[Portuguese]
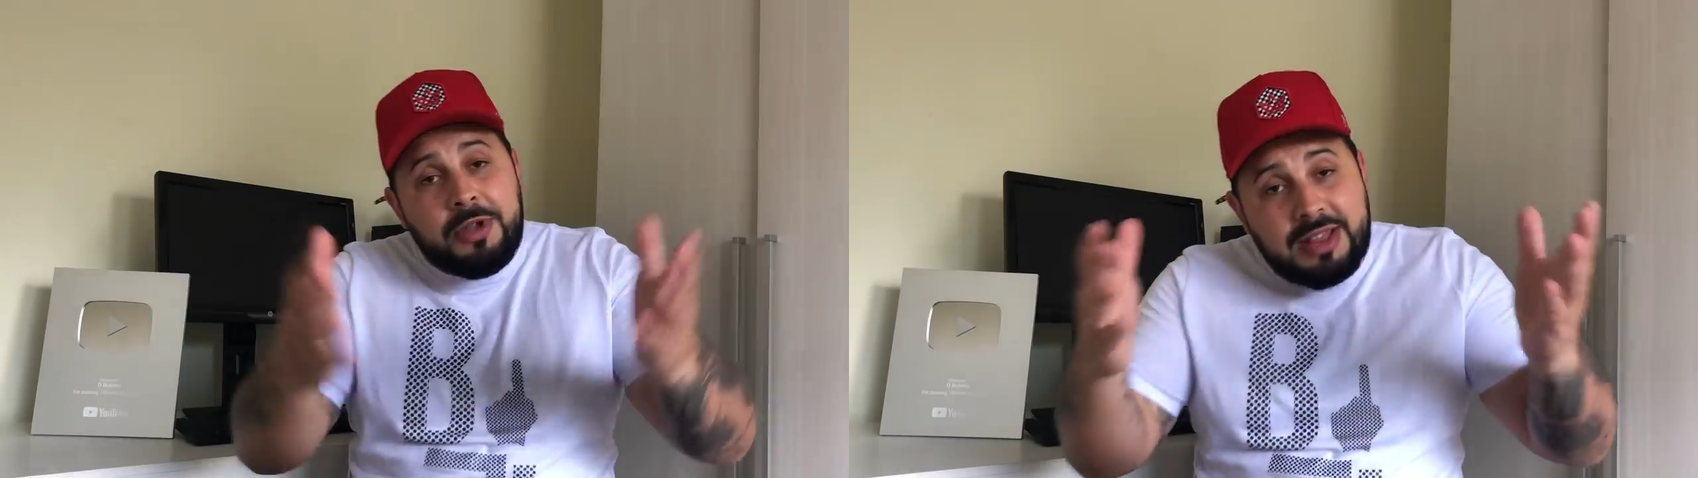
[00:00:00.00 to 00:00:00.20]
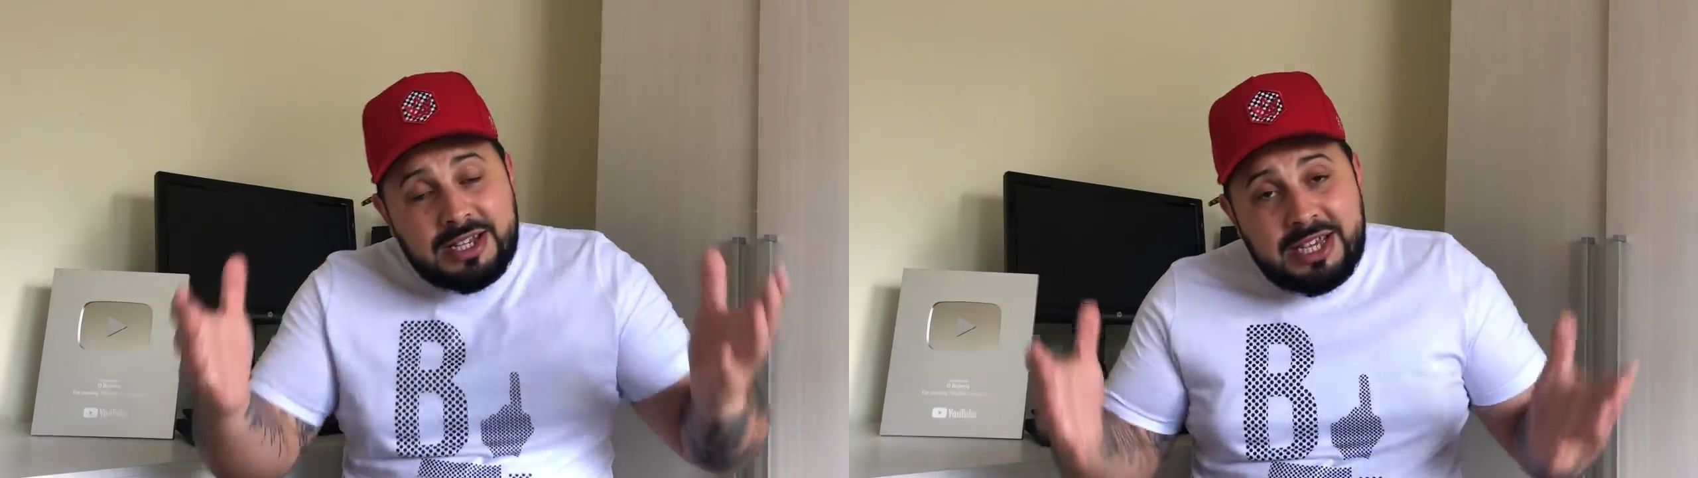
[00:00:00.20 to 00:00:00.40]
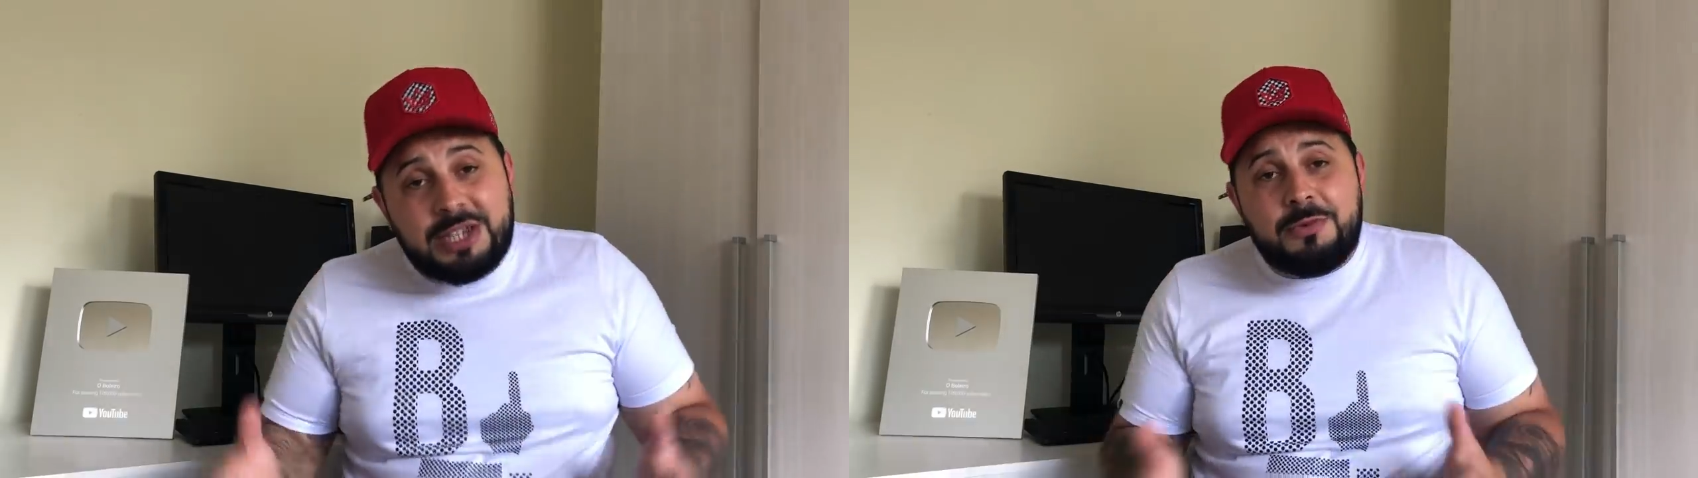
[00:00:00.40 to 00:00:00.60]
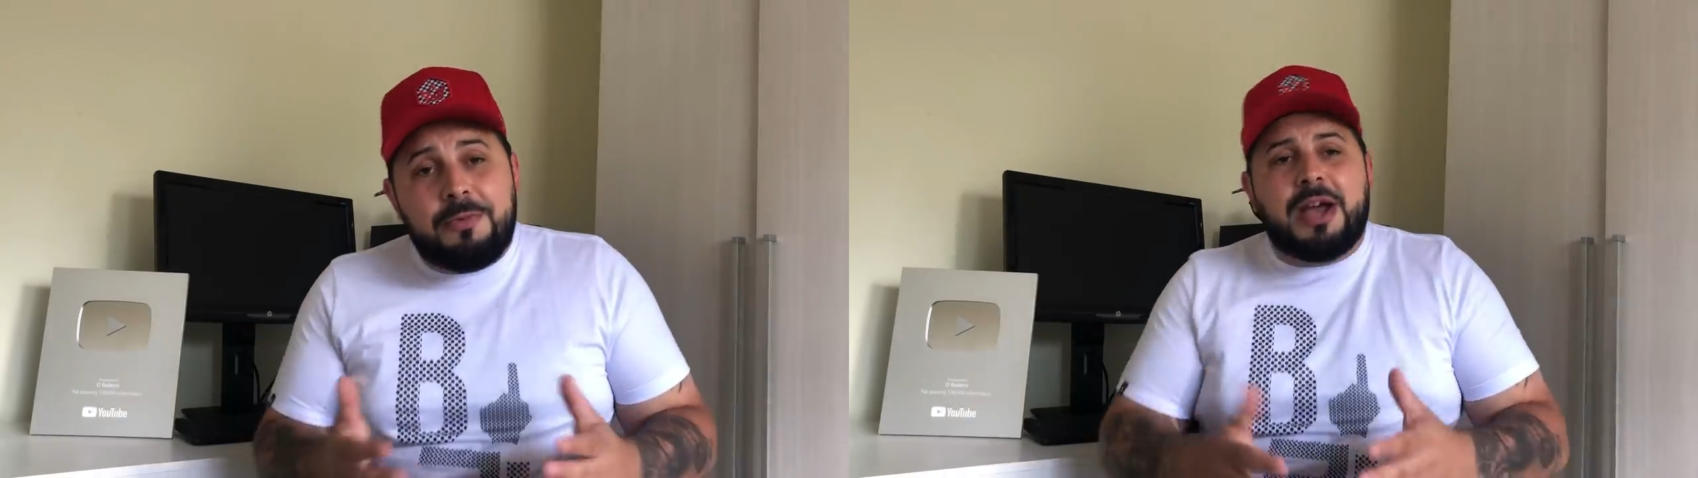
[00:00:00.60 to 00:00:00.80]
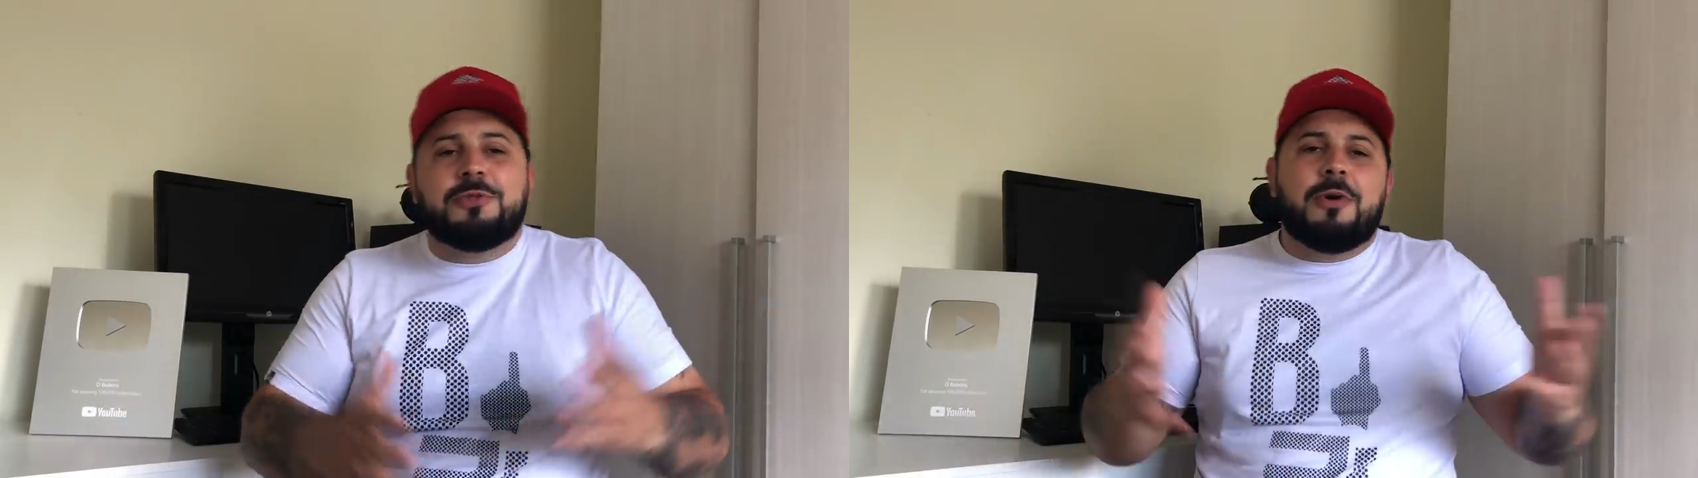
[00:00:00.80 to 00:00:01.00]
Muita gente
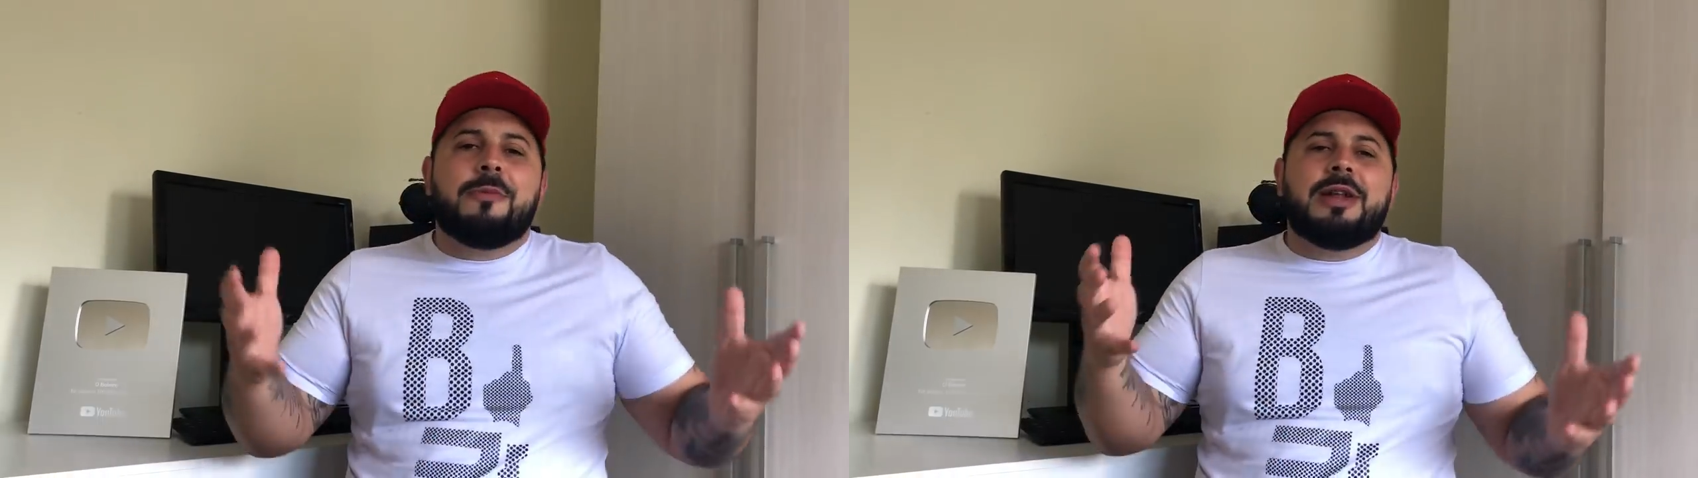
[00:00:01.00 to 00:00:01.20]
me pede, pô,